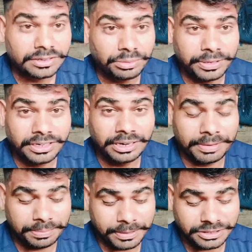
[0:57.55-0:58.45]
तो भाई
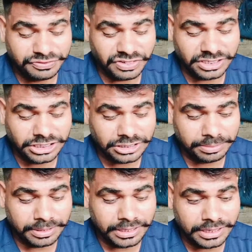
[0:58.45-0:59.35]
हमारे पास फर्स्ट
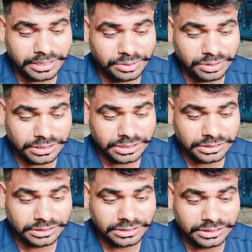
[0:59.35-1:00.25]
कमेंट है दुर्गा
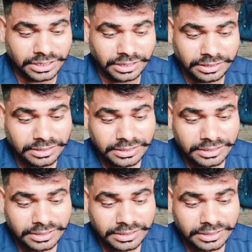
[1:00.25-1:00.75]
शंकर जी का